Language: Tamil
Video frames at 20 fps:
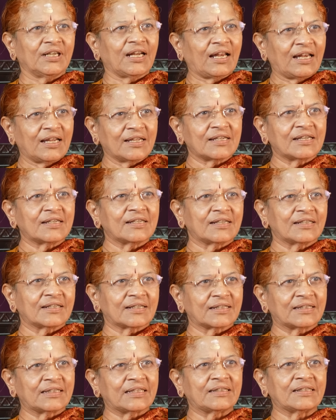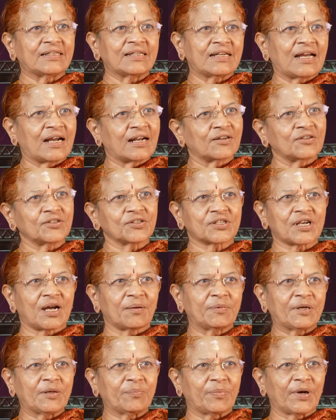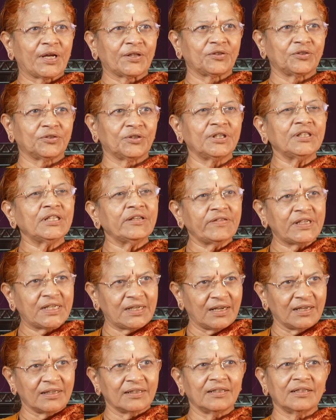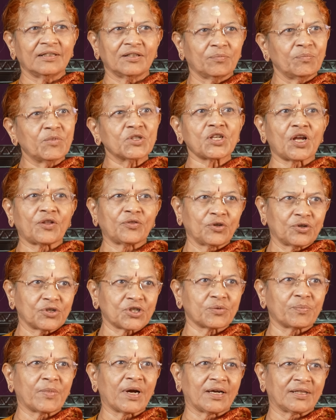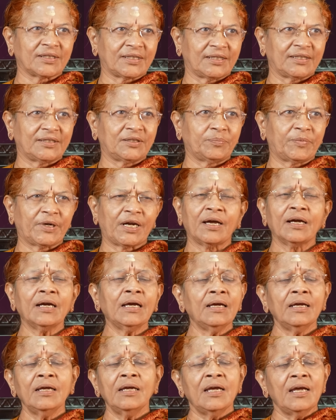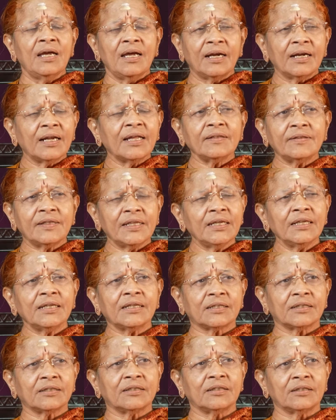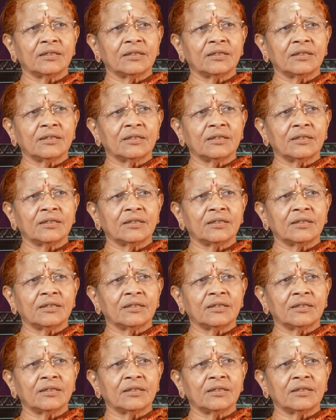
நல்லா இருந்தது நாங்களும் சாப்பிட்டு பார்த்தோம் அந்த ரொம்ப சந்தோஷமாக அதை இது பண்ணாங்க அண்ட் ஐ திங்க்